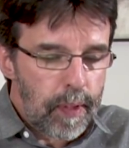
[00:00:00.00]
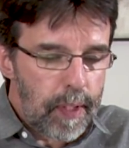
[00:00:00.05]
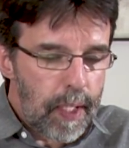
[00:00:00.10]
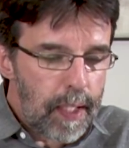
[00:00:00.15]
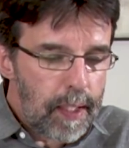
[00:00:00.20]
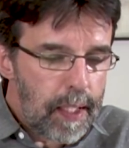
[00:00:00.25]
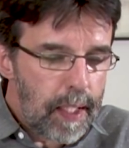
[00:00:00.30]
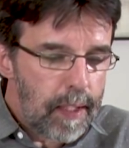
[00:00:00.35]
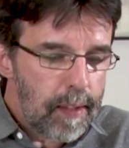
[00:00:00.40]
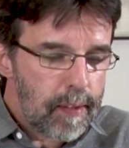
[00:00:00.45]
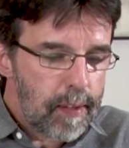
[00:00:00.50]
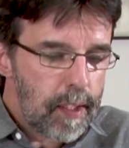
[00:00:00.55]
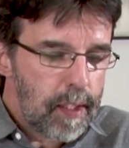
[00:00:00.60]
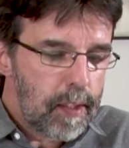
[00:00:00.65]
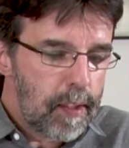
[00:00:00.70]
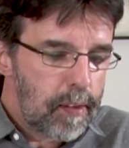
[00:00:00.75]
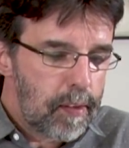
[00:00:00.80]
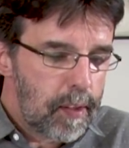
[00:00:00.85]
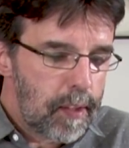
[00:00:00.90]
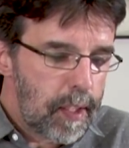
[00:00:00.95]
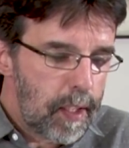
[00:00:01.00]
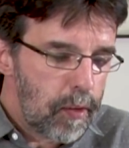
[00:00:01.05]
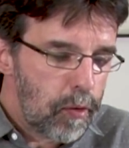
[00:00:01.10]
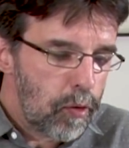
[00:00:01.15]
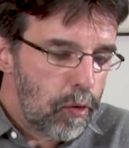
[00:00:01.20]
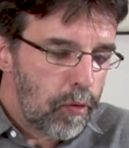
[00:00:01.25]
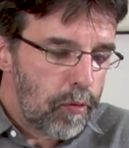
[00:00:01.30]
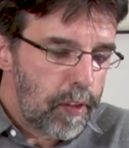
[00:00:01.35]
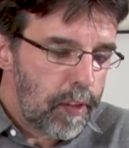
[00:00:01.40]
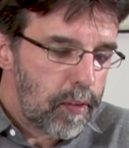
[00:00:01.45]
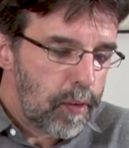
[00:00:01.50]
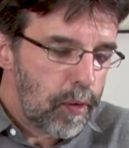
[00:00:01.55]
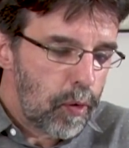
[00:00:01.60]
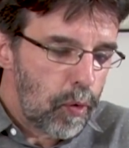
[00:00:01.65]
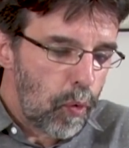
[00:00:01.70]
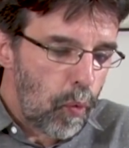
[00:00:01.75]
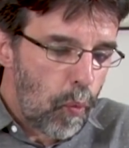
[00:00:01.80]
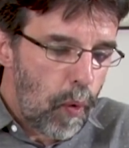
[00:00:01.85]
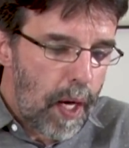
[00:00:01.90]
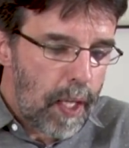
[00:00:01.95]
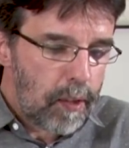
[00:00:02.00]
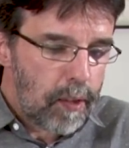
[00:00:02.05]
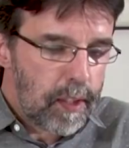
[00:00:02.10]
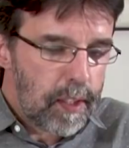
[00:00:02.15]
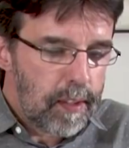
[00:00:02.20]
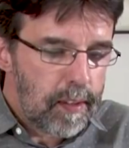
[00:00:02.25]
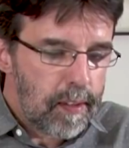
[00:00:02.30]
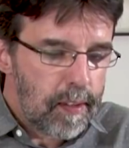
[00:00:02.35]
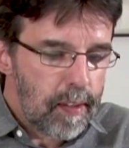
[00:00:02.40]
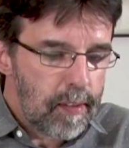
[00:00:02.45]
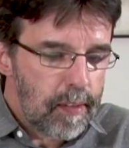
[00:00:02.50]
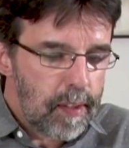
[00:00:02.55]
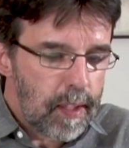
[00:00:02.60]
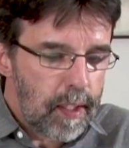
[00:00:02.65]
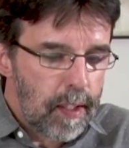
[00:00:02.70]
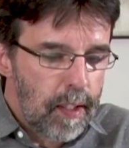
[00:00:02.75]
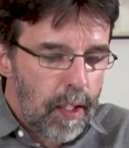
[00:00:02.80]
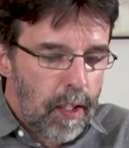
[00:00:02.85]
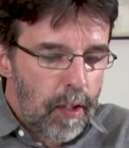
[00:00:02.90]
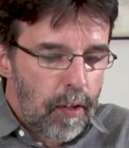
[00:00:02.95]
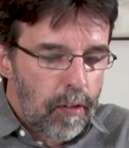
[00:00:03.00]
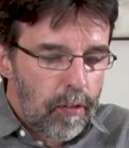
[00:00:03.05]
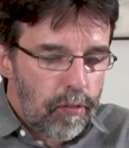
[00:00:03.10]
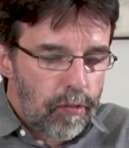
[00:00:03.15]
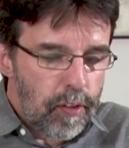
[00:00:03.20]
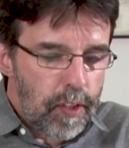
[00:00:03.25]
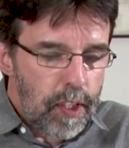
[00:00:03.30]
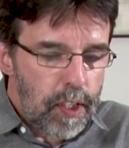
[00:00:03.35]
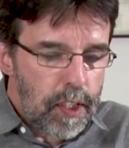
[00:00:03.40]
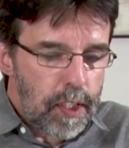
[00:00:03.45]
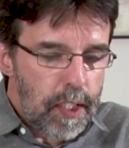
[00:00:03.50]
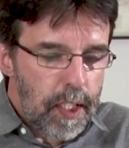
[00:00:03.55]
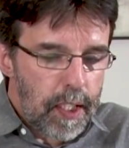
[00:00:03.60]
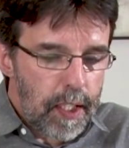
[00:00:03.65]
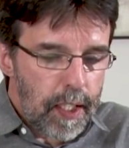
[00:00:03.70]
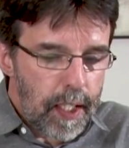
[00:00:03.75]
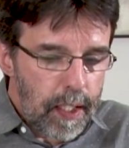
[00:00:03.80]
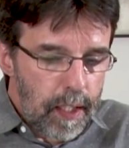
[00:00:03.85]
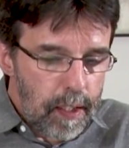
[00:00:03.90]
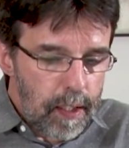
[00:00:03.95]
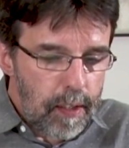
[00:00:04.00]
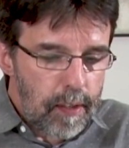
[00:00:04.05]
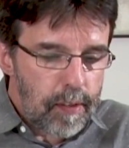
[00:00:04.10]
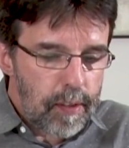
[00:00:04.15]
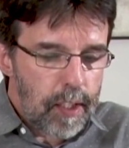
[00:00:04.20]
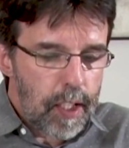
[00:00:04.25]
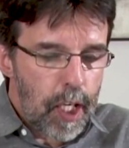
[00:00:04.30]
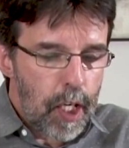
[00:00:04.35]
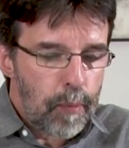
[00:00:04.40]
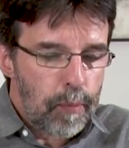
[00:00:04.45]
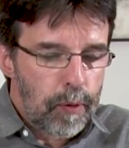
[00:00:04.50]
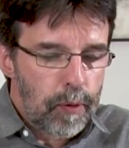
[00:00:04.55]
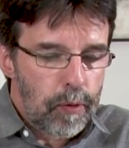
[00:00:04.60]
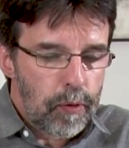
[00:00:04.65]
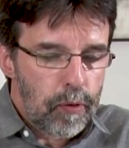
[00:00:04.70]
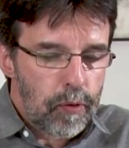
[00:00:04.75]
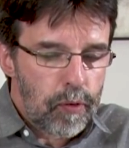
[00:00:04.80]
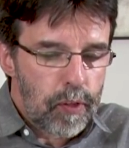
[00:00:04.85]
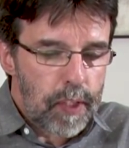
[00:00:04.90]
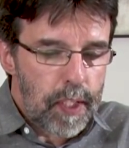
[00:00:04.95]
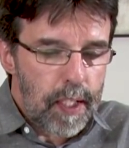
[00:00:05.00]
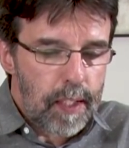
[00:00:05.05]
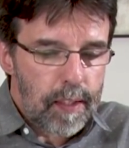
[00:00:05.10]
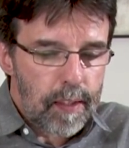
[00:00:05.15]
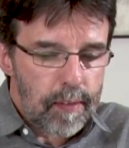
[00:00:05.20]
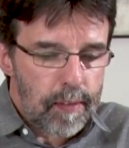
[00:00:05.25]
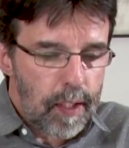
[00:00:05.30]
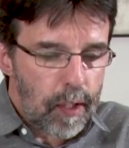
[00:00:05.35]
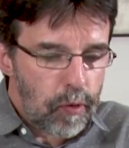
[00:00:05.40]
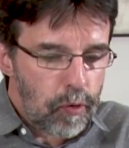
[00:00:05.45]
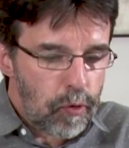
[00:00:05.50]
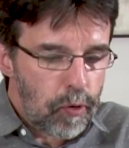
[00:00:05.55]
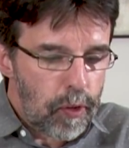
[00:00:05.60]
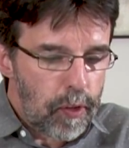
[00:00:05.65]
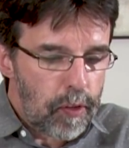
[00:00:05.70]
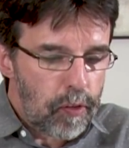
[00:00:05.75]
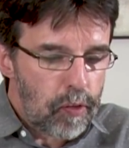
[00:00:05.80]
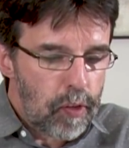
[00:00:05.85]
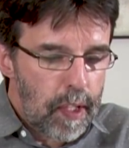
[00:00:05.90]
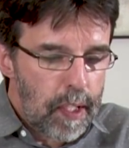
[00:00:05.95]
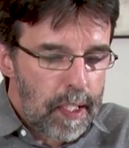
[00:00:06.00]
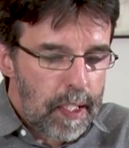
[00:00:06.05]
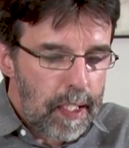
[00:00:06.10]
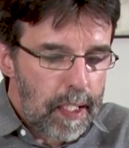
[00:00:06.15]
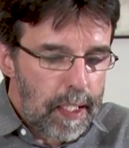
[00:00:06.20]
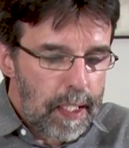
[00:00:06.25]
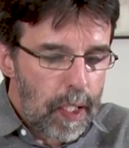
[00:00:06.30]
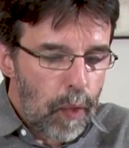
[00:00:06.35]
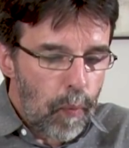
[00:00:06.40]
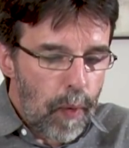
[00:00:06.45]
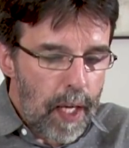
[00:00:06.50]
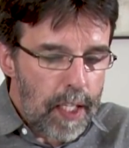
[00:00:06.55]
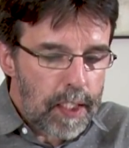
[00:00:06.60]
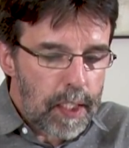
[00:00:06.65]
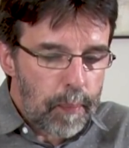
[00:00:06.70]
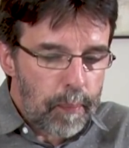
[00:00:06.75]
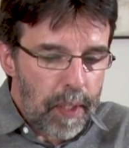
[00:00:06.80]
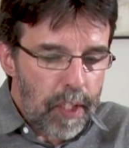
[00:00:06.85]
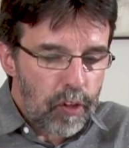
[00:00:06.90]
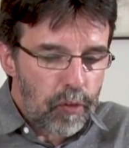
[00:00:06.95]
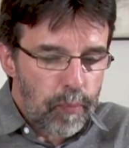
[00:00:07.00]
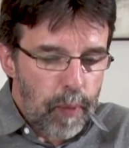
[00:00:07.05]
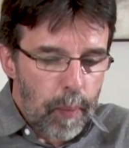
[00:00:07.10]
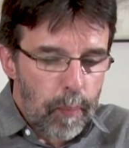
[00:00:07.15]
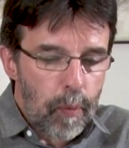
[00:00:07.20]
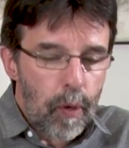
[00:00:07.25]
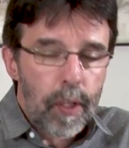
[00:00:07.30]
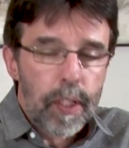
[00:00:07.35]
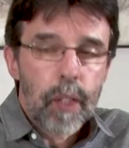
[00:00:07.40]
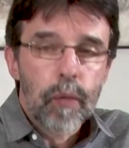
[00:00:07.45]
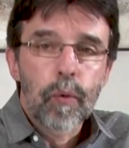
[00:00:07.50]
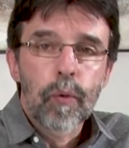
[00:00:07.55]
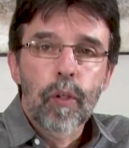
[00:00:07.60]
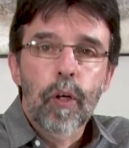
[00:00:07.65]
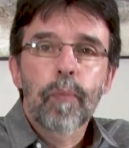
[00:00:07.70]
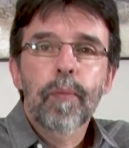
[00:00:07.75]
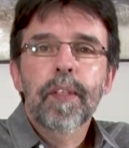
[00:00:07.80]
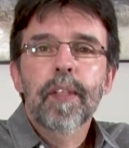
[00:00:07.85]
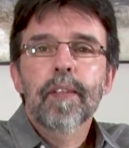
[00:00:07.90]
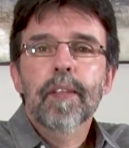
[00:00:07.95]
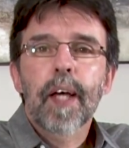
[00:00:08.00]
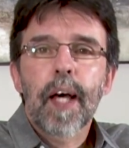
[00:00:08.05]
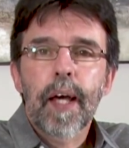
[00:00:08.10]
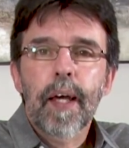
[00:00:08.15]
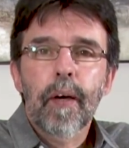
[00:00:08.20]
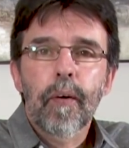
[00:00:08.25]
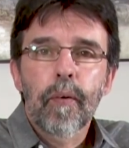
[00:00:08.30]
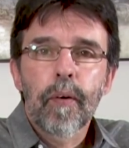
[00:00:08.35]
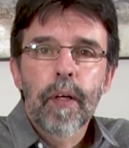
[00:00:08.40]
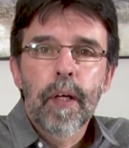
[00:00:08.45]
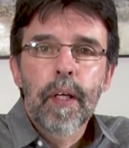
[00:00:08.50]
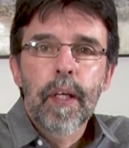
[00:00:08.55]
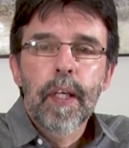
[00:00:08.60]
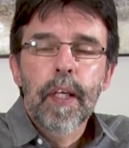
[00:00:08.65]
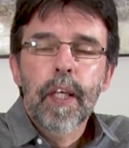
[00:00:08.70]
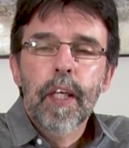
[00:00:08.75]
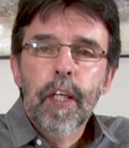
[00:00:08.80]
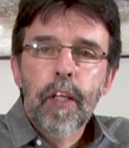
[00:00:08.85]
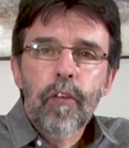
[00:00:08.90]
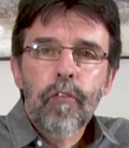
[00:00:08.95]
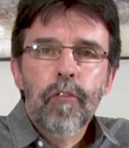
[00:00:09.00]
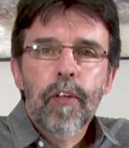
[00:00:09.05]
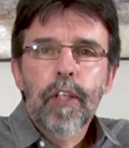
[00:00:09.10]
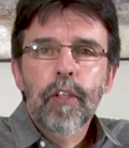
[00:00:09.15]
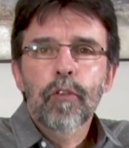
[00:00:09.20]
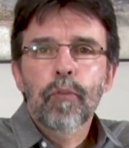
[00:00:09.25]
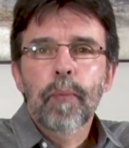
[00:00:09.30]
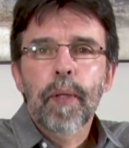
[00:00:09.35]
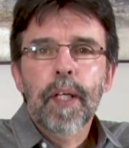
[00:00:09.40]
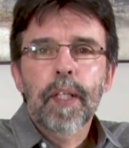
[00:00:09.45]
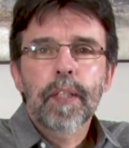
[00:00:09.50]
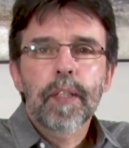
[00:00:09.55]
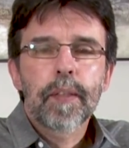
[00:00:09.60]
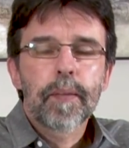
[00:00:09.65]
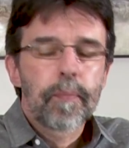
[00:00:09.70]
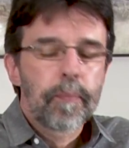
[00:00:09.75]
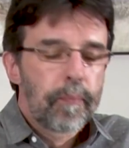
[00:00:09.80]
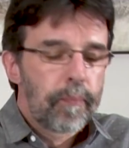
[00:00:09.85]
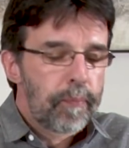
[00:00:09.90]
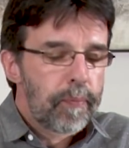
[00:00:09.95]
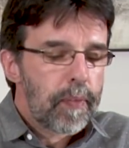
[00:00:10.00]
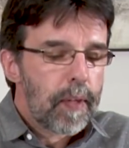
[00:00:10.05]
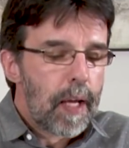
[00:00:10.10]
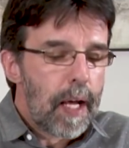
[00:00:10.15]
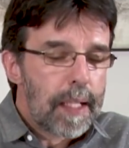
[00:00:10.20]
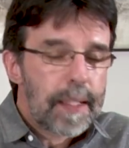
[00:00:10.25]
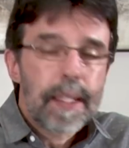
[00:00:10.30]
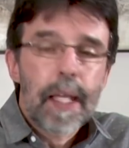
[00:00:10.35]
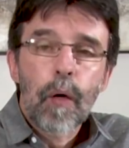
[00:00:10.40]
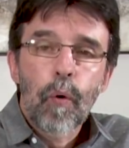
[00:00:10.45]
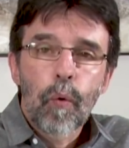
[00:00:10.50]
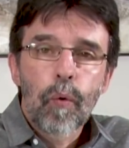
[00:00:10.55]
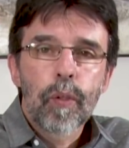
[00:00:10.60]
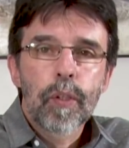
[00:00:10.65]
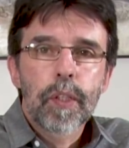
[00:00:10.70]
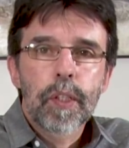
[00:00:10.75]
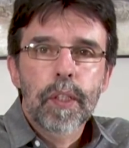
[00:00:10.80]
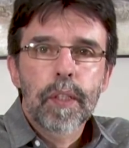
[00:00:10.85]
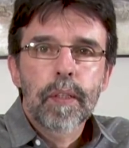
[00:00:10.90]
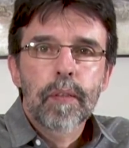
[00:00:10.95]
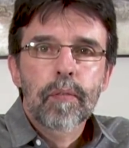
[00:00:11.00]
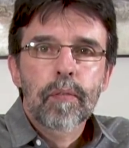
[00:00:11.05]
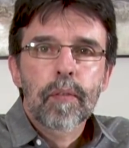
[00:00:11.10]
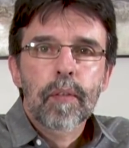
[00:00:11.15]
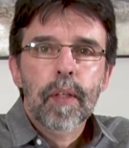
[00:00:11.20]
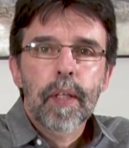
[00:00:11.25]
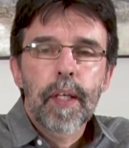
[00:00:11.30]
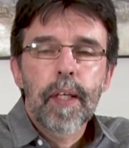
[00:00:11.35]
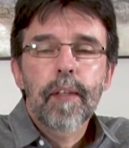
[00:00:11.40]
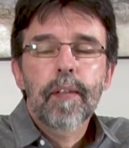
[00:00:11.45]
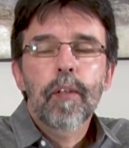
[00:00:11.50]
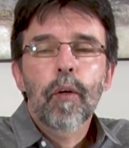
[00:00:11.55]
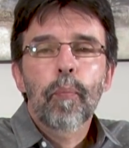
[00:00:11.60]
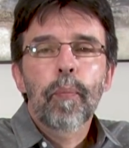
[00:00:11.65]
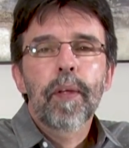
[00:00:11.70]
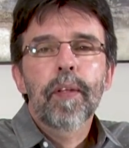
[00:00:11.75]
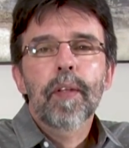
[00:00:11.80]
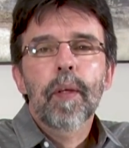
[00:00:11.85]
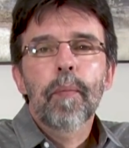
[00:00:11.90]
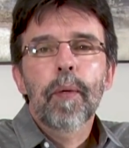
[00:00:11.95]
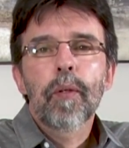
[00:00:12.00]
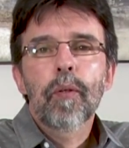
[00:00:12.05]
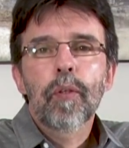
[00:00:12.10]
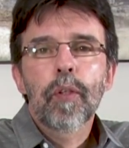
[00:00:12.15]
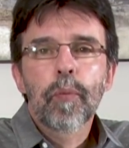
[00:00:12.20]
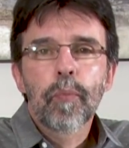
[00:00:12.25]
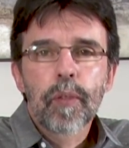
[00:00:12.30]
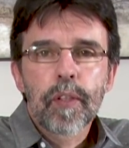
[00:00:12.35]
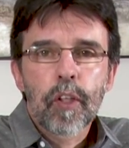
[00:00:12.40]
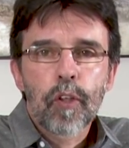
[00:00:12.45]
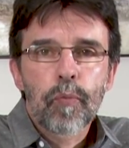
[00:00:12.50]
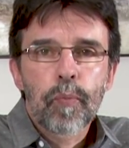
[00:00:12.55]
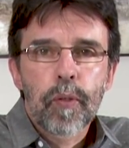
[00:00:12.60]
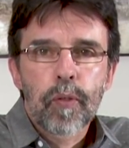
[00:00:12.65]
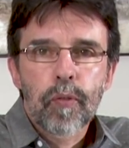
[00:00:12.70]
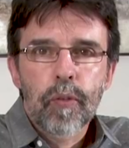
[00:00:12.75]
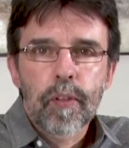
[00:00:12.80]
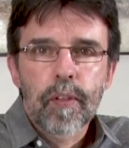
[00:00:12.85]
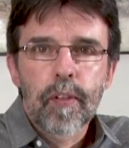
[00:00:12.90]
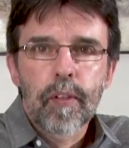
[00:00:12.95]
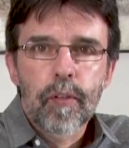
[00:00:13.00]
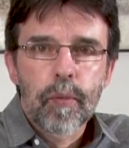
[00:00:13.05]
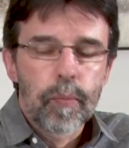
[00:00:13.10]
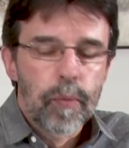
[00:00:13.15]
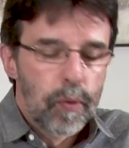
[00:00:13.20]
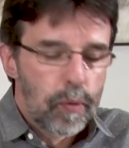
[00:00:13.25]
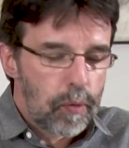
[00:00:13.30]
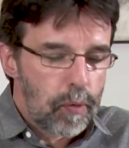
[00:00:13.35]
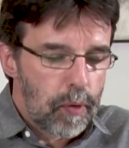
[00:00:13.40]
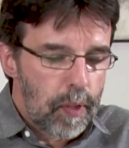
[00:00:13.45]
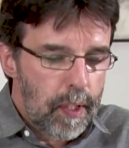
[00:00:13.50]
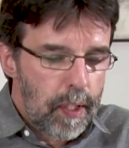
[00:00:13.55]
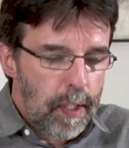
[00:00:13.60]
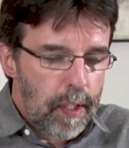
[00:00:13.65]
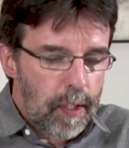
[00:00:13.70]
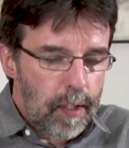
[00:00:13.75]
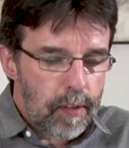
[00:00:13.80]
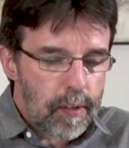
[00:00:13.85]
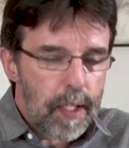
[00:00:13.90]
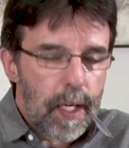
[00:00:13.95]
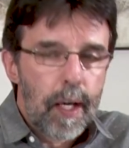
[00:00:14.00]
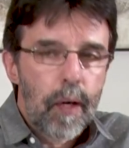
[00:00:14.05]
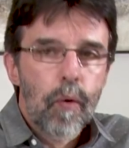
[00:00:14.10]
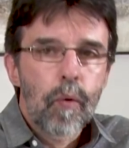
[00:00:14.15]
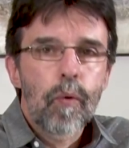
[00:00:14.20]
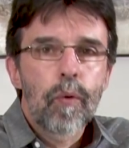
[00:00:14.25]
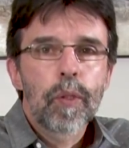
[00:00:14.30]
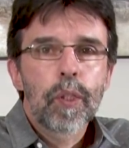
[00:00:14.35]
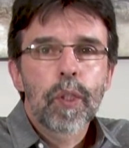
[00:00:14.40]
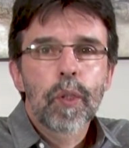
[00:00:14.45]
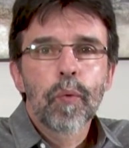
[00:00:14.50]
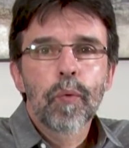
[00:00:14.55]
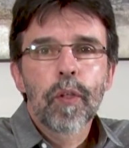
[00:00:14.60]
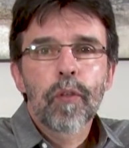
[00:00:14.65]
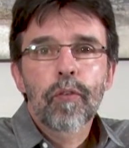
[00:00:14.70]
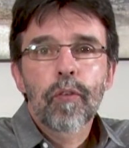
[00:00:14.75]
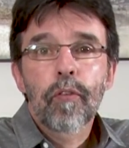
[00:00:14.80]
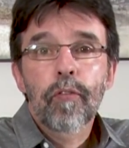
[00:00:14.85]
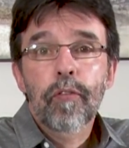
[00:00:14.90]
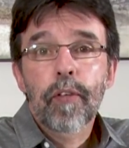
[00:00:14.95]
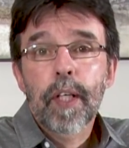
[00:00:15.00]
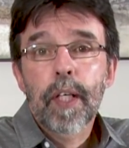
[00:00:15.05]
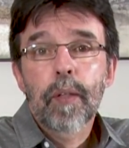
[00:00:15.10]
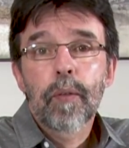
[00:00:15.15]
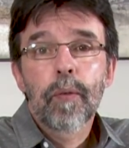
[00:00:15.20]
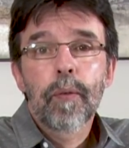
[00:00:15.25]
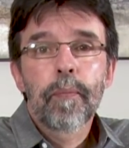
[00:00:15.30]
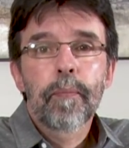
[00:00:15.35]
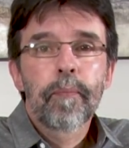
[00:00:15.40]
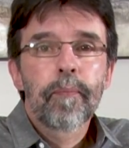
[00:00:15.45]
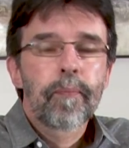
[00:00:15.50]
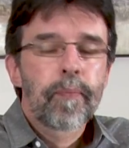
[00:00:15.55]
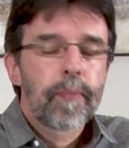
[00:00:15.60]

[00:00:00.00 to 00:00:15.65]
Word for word: E é interessante esse texto do versículo 4 que diz assim: Vinde, risquemo-los diante as nações, e não haja mais memória do nome de Israel. Infelizmente, até hoje, esse é o pensamento de muitas pessoas nesse mundo. Israel continua sofrendo